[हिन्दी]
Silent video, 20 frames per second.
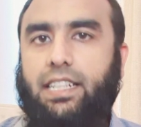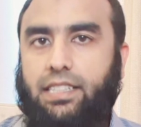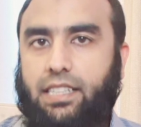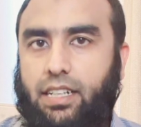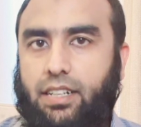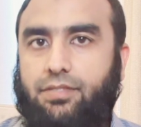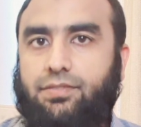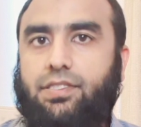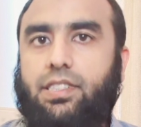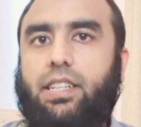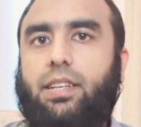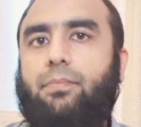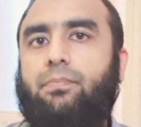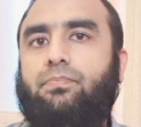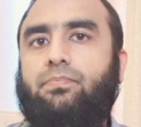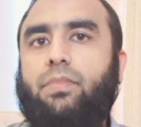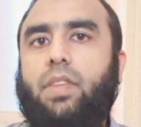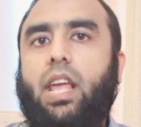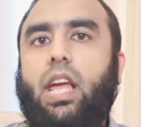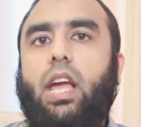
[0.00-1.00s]
की तरफ से
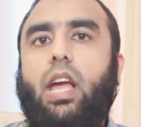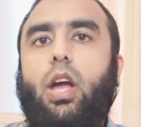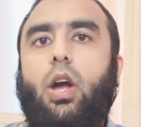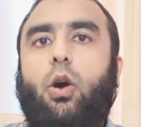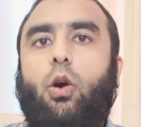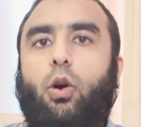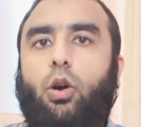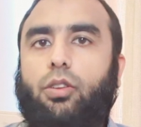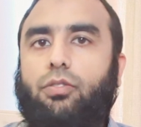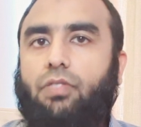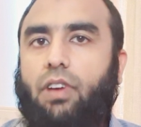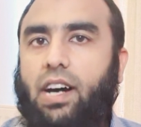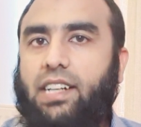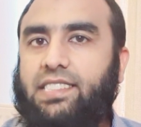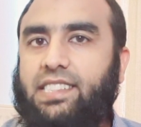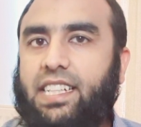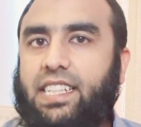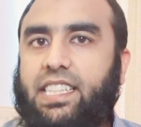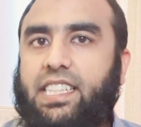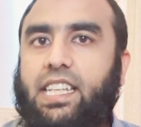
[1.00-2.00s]
और
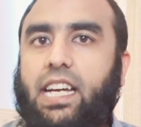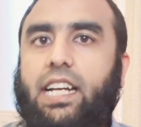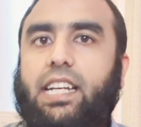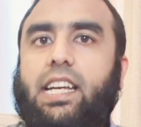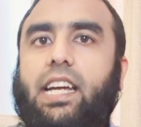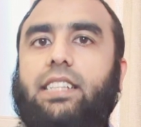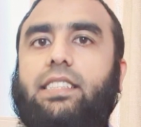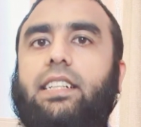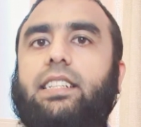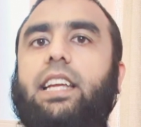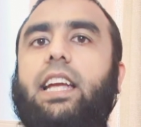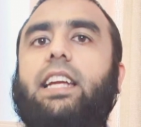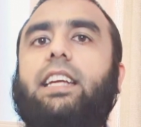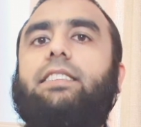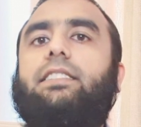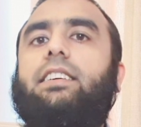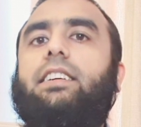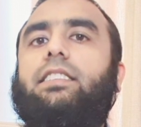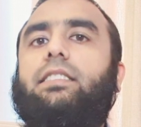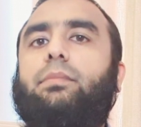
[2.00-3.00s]
वाज किया गया था कि
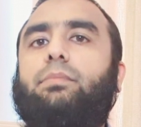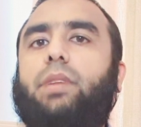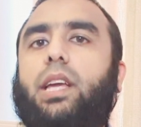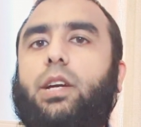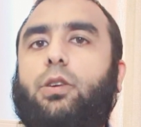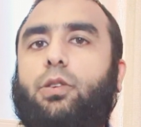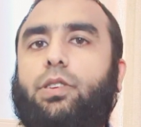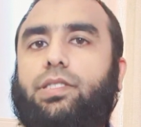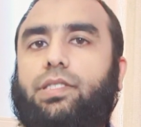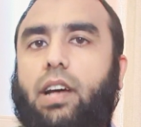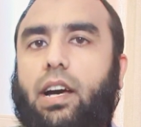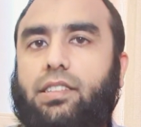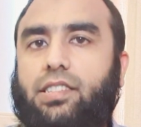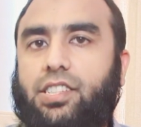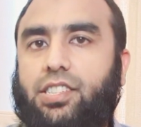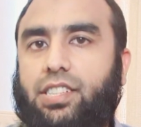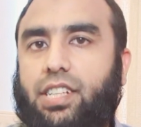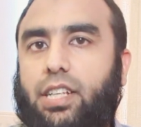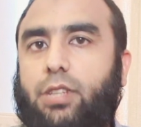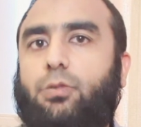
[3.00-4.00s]
किसी किस्म की कोई
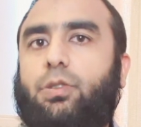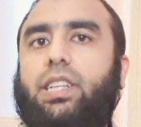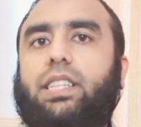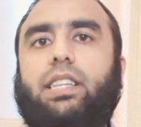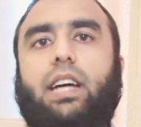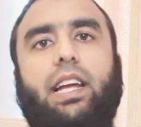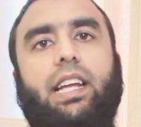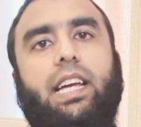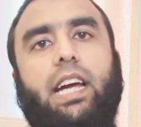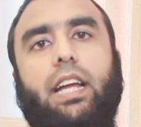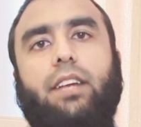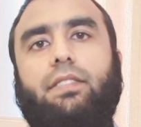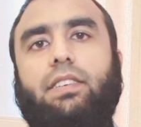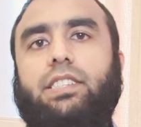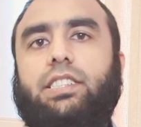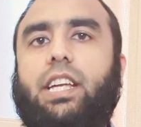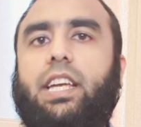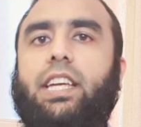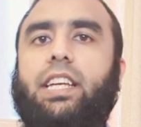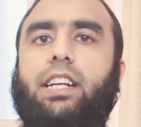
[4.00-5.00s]
साजिश नहीं हुई इदारे हर
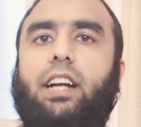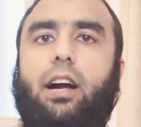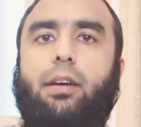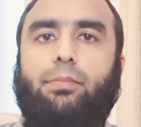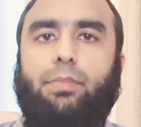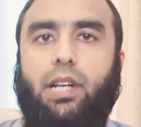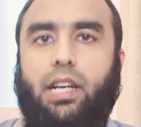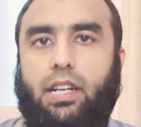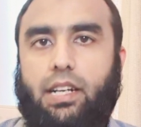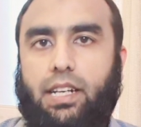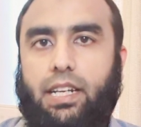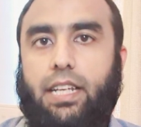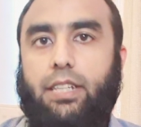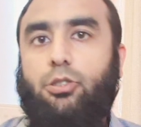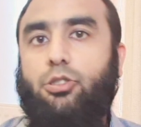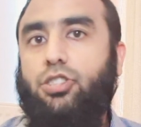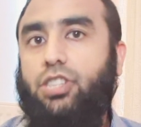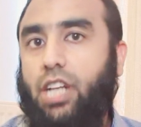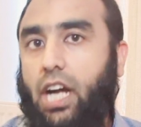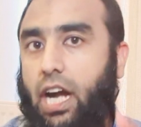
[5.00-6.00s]
वक्त यही काम कर रहे हैं
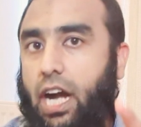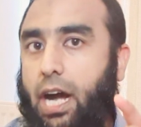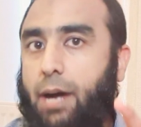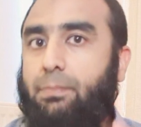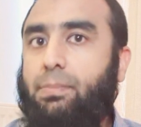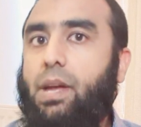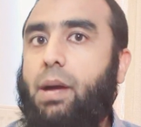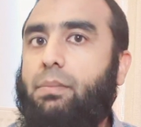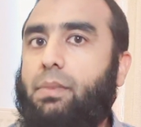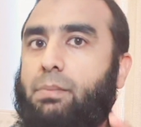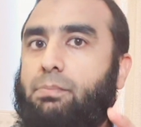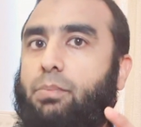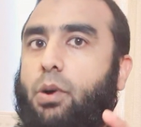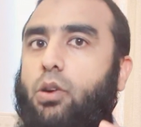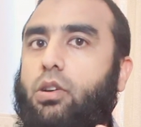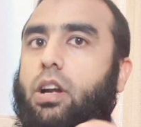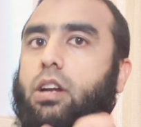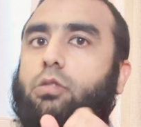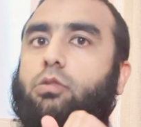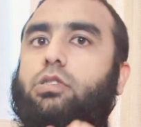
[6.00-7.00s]
तो यहाँ पे अब
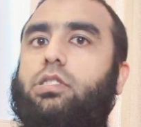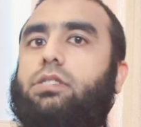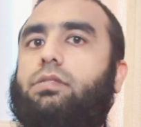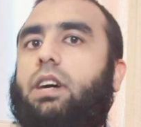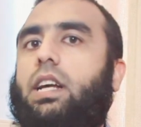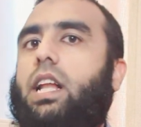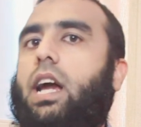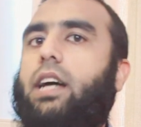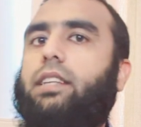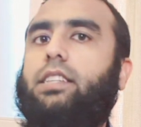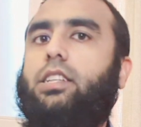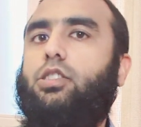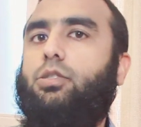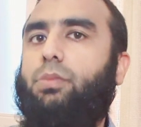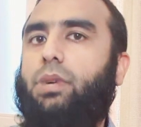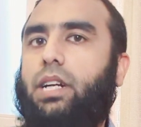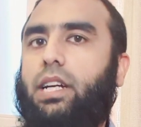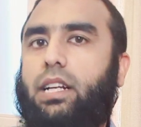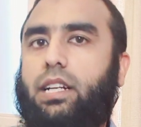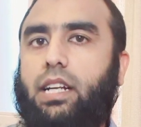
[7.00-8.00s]
इम्पॉर्टेंट कुछ सवाल हैं जो
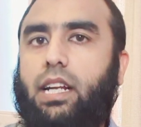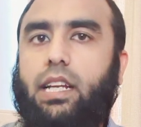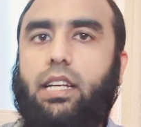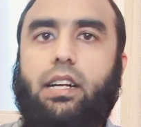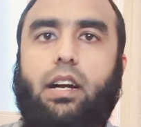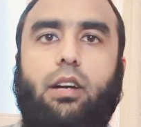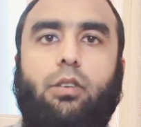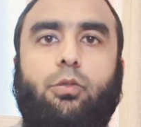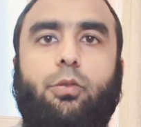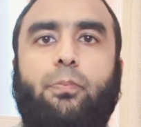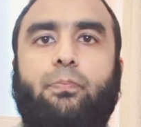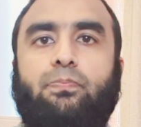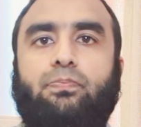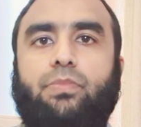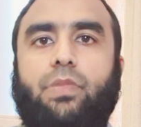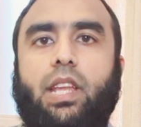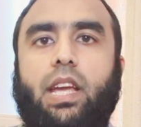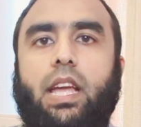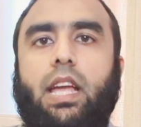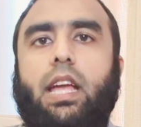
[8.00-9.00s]
मैं करने लगा हूँ
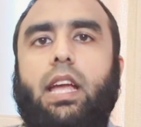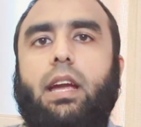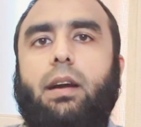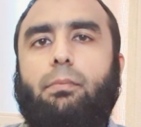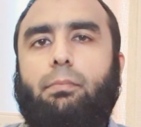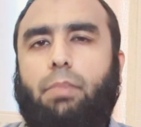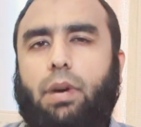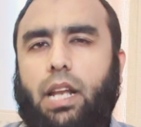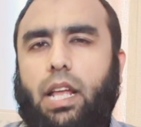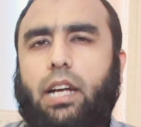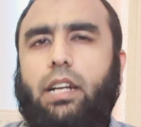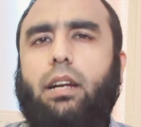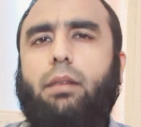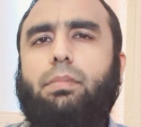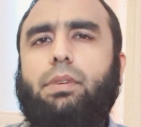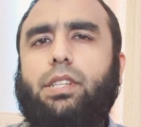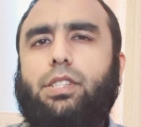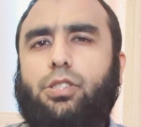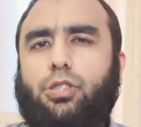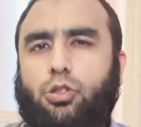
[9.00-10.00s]
भला
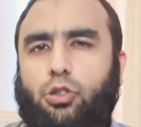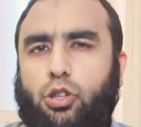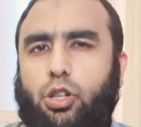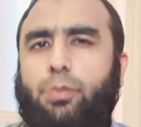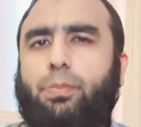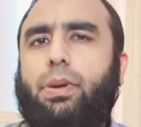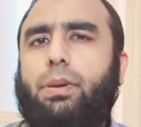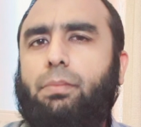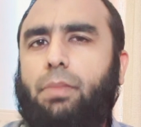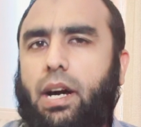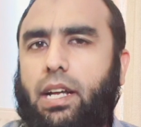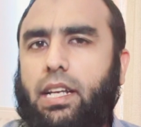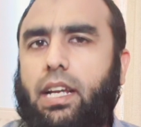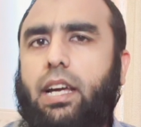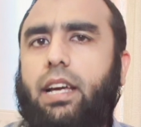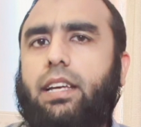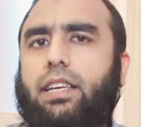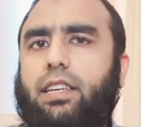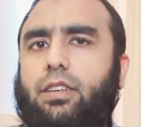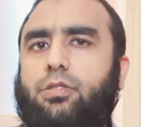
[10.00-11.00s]
कभी चोर भी
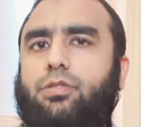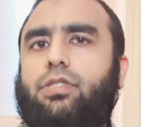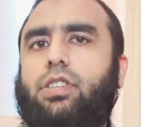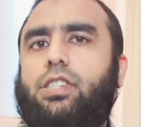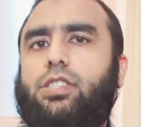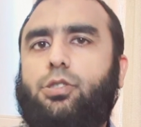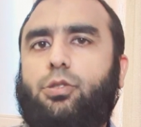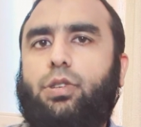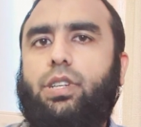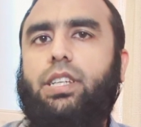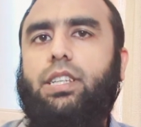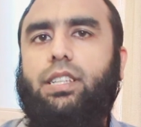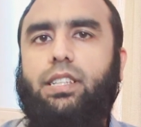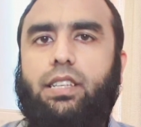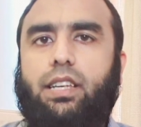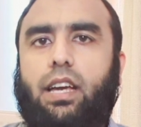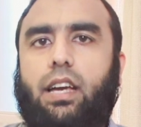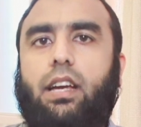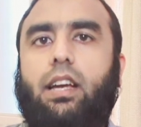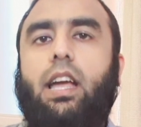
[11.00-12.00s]
माना है कि उसने चोरी
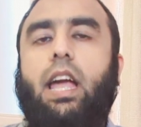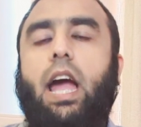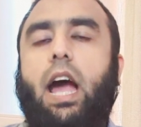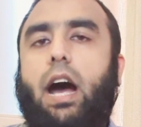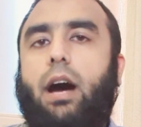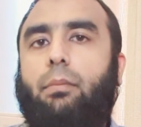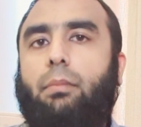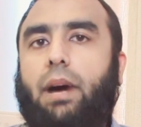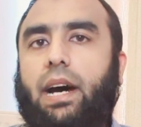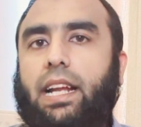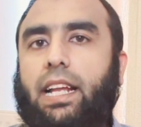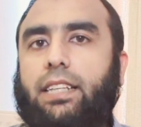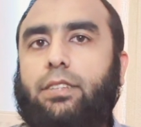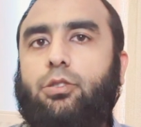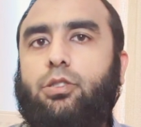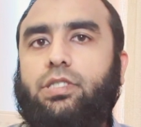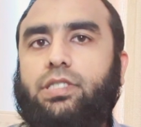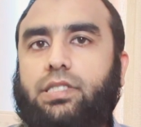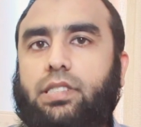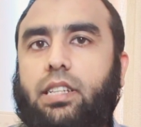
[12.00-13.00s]
की है हमारा
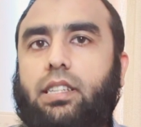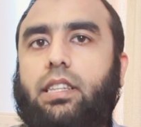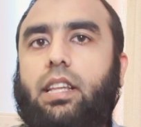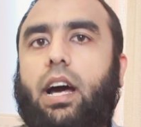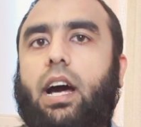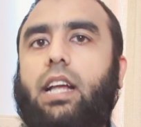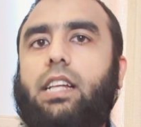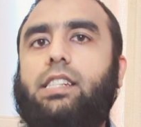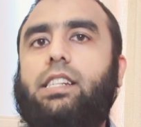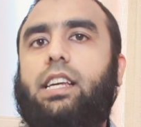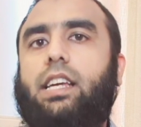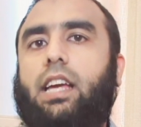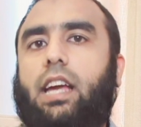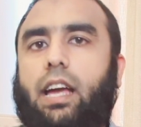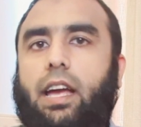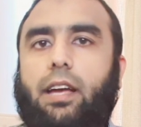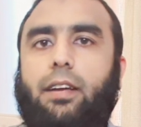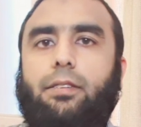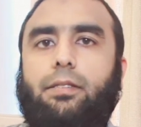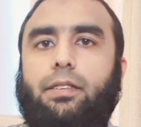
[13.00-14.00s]
तो इस्तलाल ये
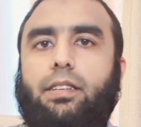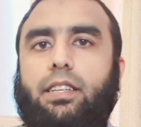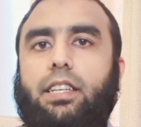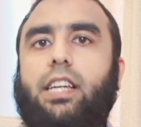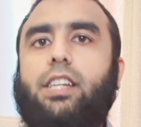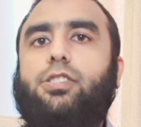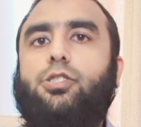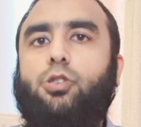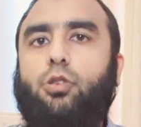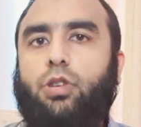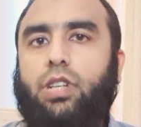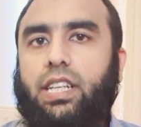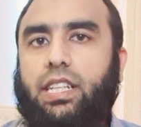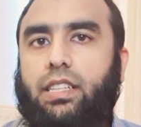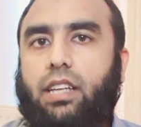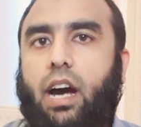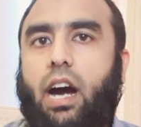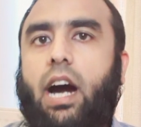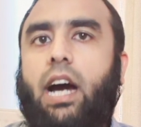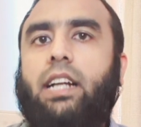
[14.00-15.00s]
है कि
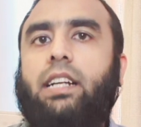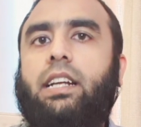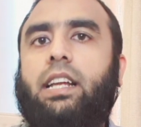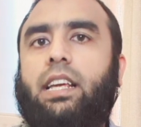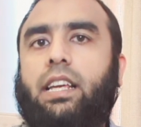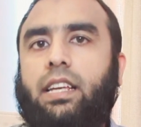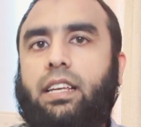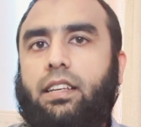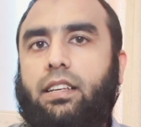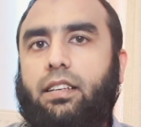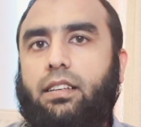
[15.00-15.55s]
चौकीदार ने